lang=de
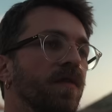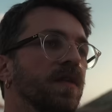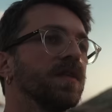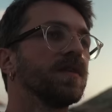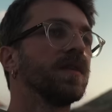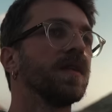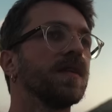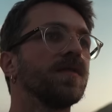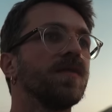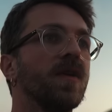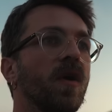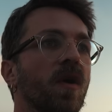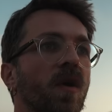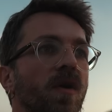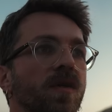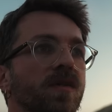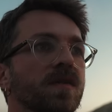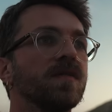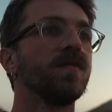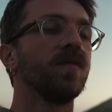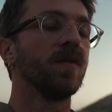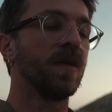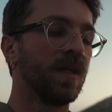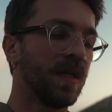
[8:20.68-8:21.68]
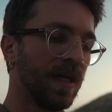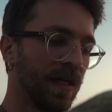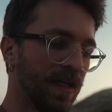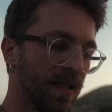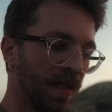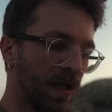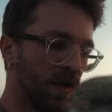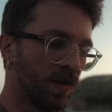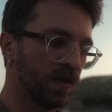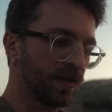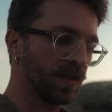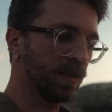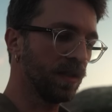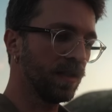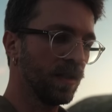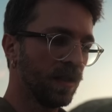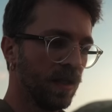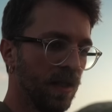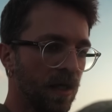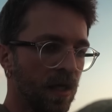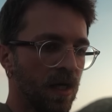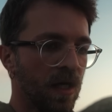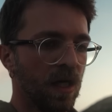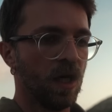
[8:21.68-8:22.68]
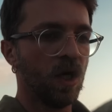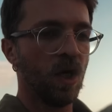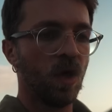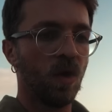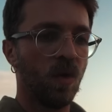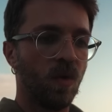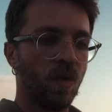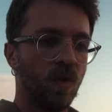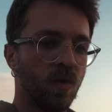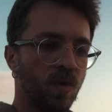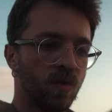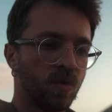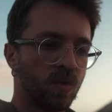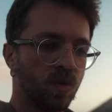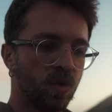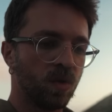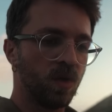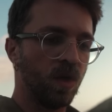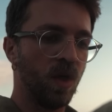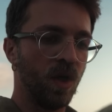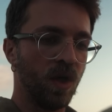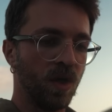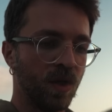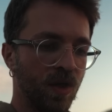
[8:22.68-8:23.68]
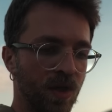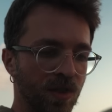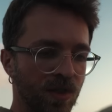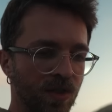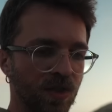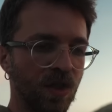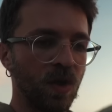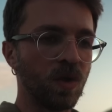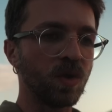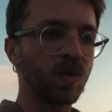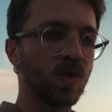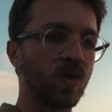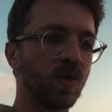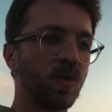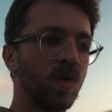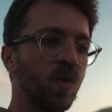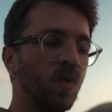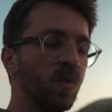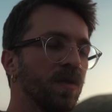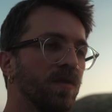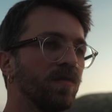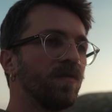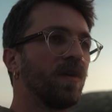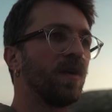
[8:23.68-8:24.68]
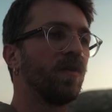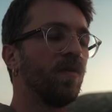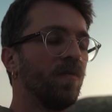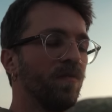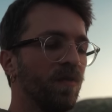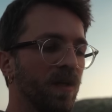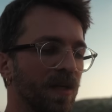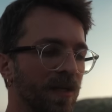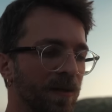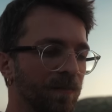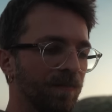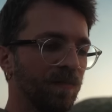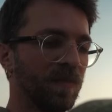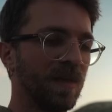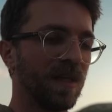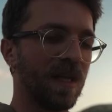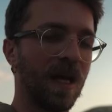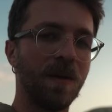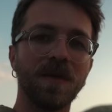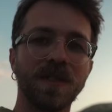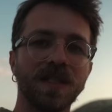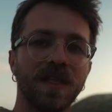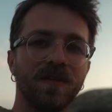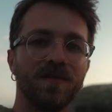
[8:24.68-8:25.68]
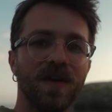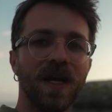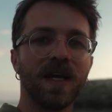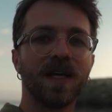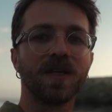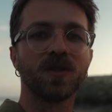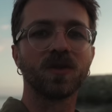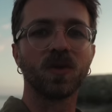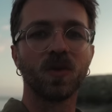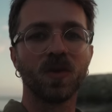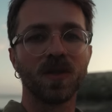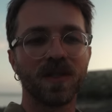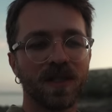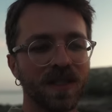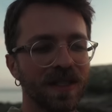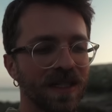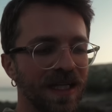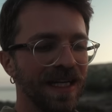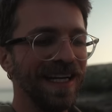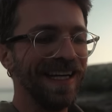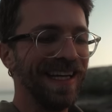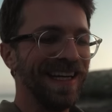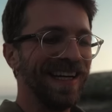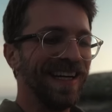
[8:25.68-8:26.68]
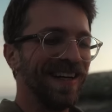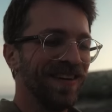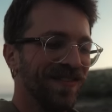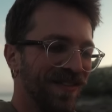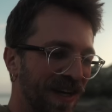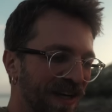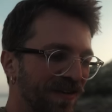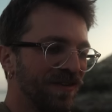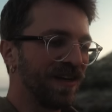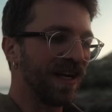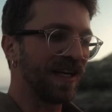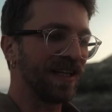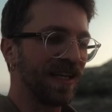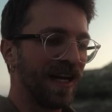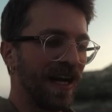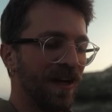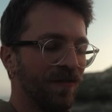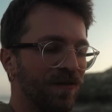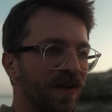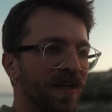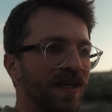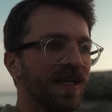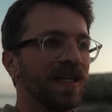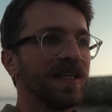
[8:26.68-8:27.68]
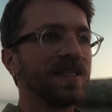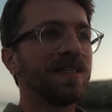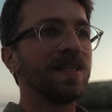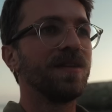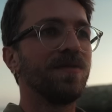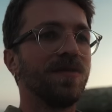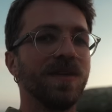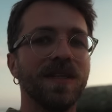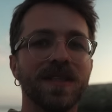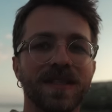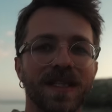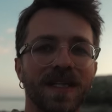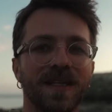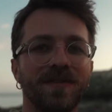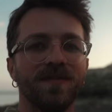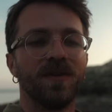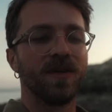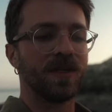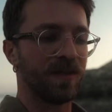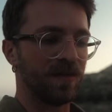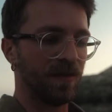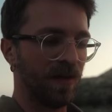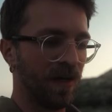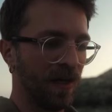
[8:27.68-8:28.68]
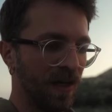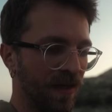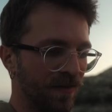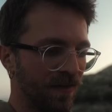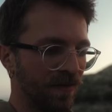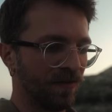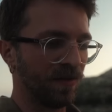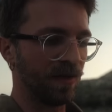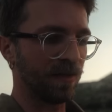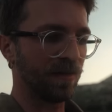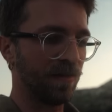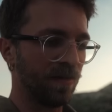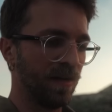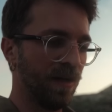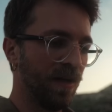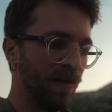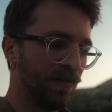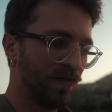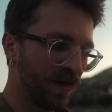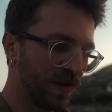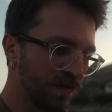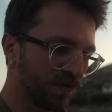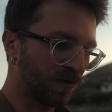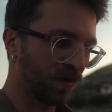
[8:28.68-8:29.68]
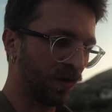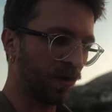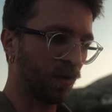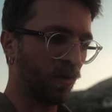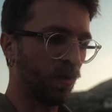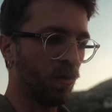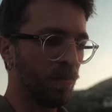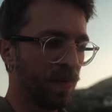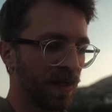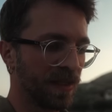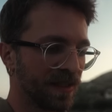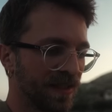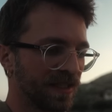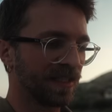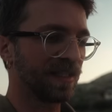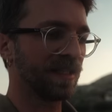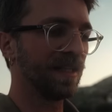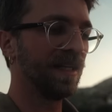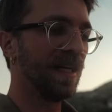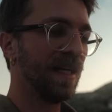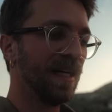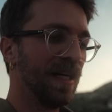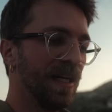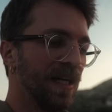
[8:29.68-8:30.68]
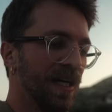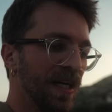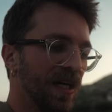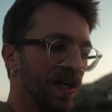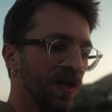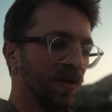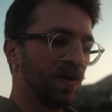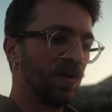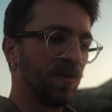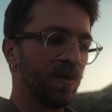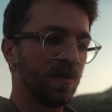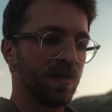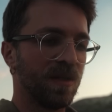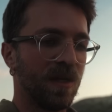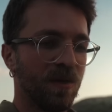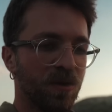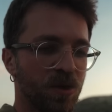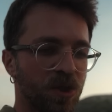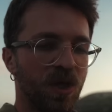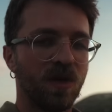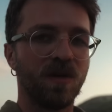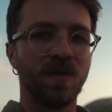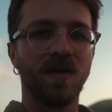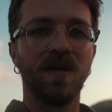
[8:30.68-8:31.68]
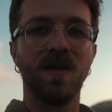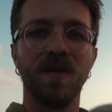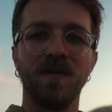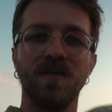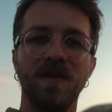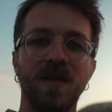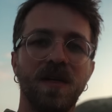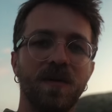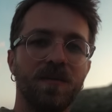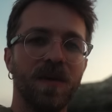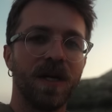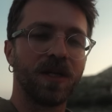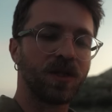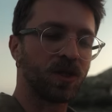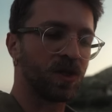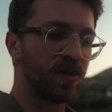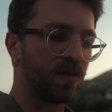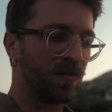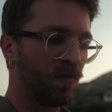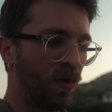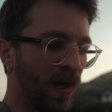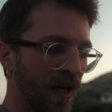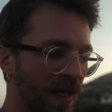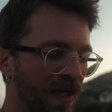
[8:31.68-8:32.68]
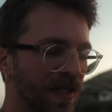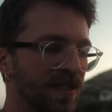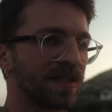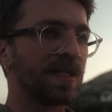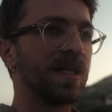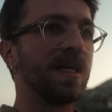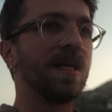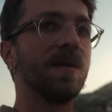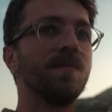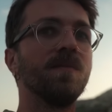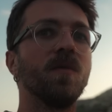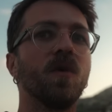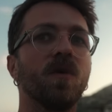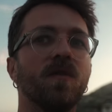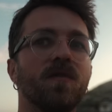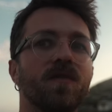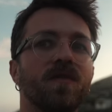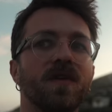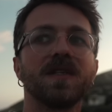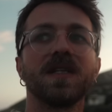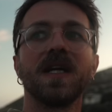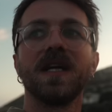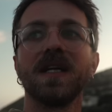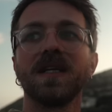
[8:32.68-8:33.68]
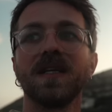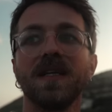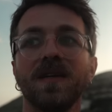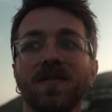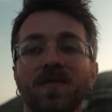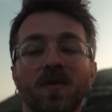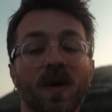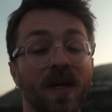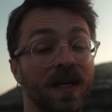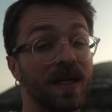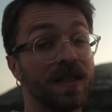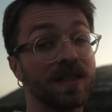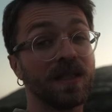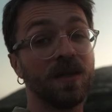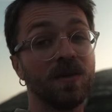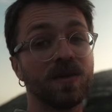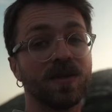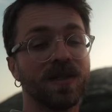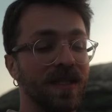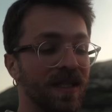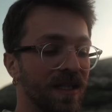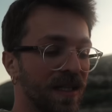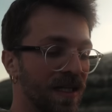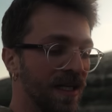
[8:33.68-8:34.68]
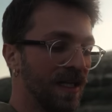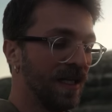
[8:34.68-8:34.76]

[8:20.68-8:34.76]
Wir wissen jetzt, wie der Osten von Greta aussieht und das ist auch so ein Grund, warum wir damals in den Van gezogen sind, weil wir halt einfach richtig viel sehen wollten. Wir wollten viel von Europa sehen und auch schauen, wie die Menschen woanders leben und wie es halt woanders aussieht.